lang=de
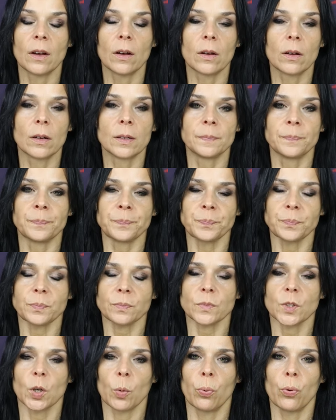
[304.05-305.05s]
ähm,
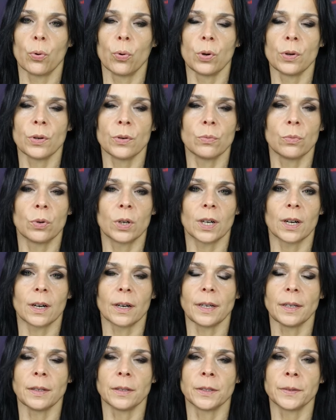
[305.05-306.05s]
Polen,
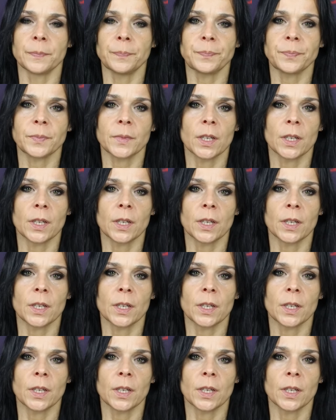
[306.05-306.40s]
Ukraine